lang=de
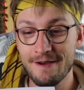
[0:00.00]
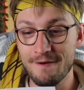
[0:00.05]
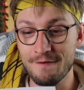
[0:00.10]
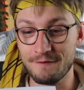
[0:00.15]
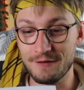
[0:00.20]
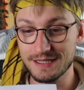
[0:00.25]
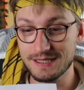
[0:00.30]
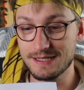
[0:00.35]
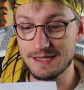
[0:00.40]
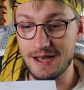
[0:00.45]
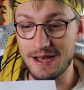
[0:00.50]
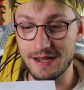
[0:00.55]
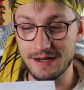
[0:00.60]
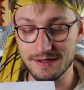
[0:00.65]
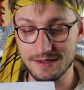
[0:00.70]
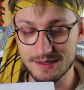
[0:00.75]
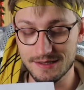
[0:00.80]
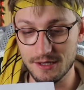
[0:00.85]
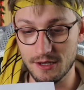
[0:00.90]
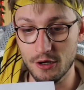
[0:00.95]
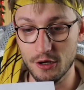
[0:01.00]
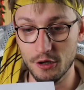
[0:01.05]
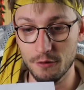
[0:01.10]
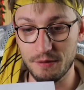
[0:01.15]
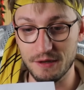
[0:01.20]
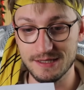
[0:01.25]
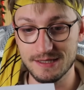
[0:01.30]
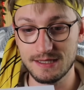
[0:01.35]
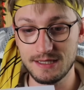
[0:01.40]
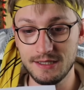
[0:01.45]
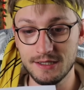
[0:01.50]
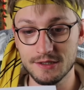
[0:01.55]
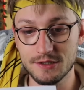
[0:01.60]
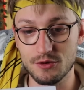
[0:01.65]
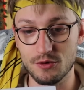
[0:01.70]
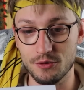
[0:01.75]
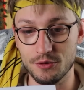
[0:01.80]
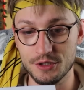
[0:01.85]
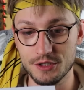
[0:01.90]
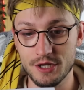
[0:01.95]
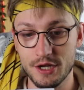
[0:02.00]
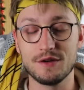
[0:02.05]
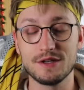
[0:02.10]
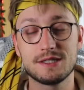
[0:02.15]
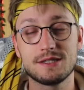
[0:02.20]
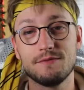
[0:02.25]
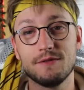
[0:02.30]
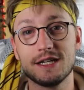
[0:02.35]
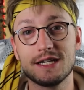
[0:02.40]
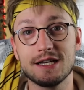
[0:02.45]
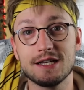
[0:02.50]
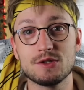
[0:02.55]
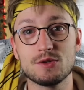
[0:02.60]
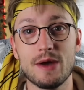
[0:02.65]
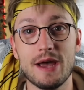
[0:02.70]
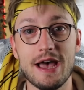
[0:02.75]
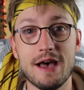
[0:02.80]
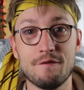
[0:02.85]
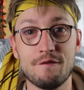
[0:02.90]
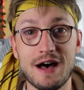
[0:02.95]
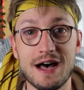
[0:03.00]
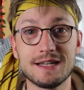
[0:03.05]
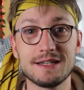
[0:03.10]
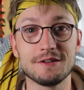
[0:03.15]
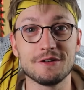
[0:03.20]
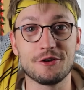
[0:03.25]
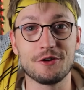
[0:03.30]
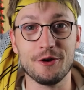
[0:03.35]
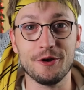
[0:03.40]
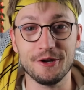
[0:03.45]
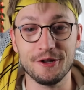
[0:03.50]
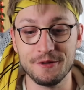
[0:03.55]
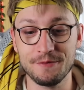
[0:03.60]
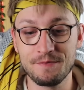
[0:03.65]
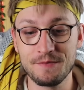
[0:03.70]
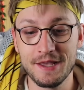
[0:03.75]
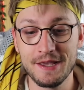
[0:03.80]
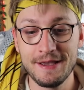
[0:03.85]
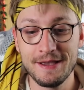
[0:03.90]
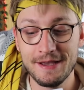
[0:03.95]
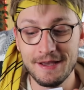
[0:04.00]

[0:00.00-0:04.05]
was da alles äh, passiert und was wir da so erwarten können.